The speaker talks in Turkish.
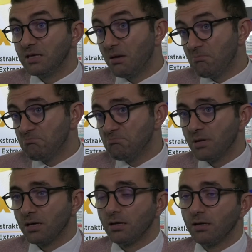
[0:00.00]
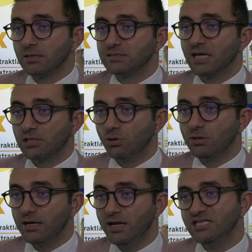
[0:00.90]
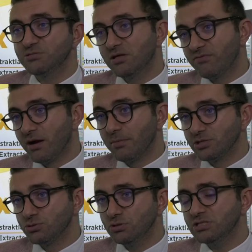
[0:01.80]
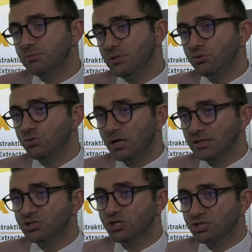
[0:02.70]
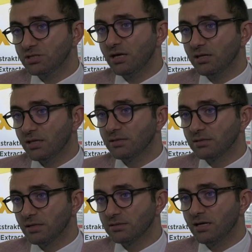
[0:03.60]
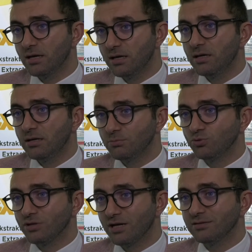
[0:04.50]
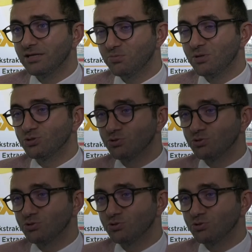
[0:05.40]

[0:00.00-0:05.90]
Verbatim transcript: gem e, e, sektörlerine hizmet vermek istiyoruz. Hem de dünyanın çeşitli alanlarına da buradan gitmek